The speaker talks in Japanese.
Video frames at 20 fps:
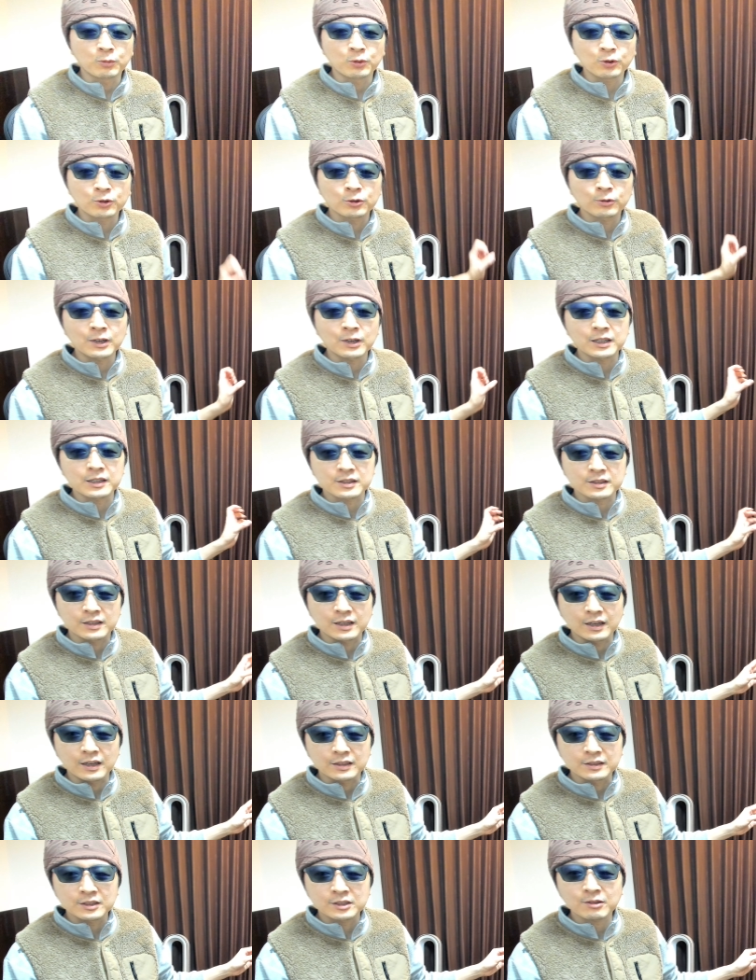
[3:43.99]
僕はです
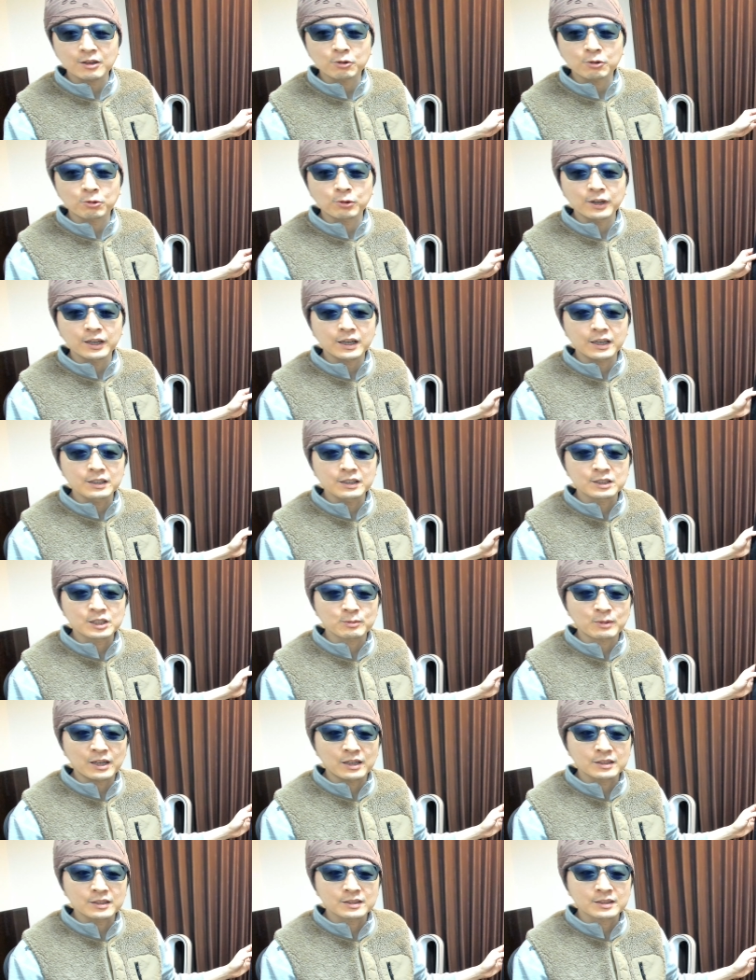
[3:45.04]
ね実はこれが一
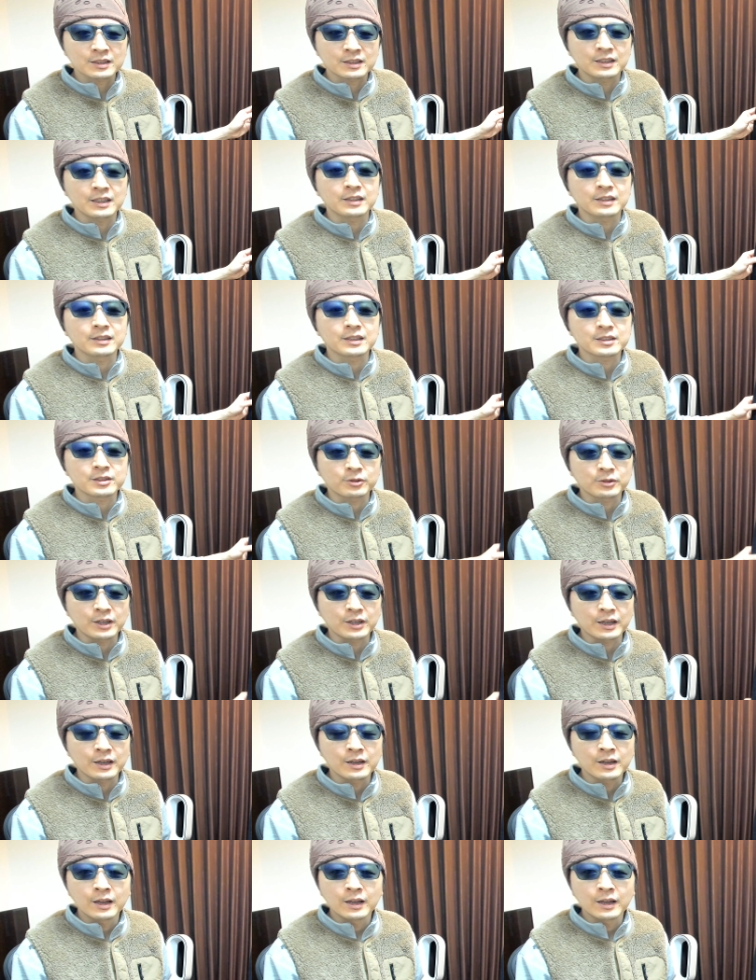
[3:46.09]
番好きなんですよね。